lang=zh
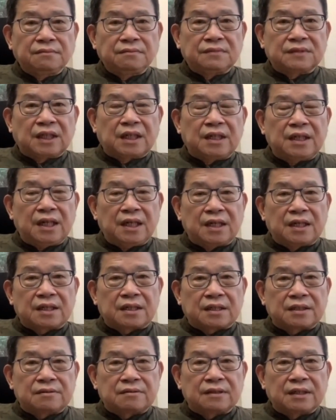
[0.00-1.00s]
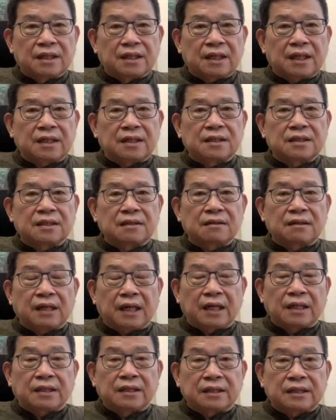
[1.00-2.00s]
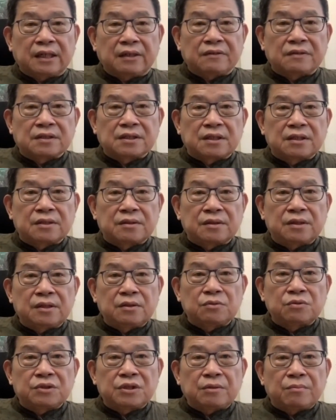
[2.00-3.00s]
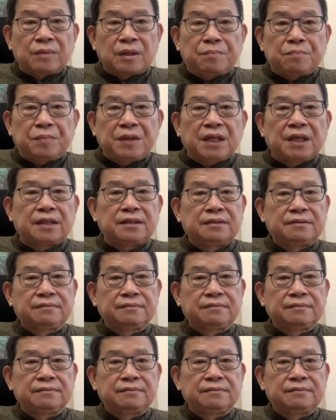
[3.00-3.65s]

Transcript: 在那个时候呢，看得到改革开放的路线没变，